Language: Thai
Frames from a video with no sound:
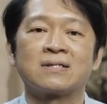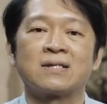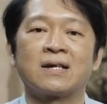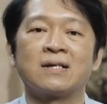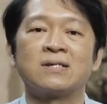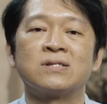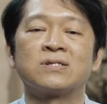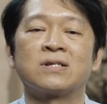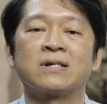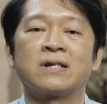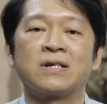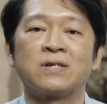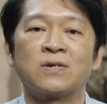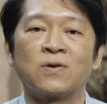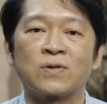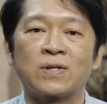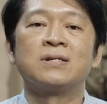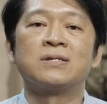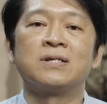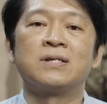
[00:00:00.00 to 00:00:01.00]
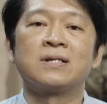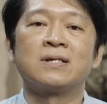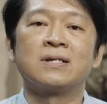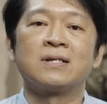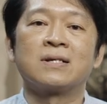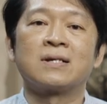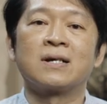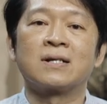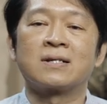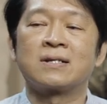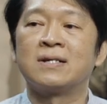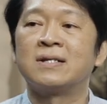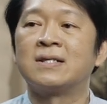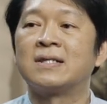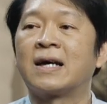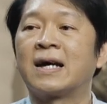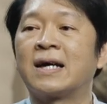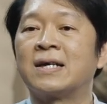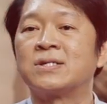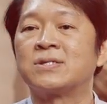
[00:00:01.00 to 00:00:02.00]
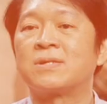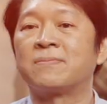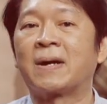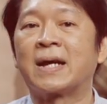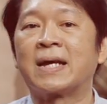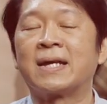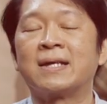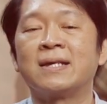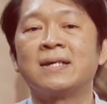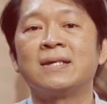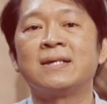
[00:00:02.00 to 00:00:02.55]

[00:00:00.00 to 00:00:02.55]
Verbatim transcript: ชอิสริยยศซึ่งเกิดขึ้นในสมัย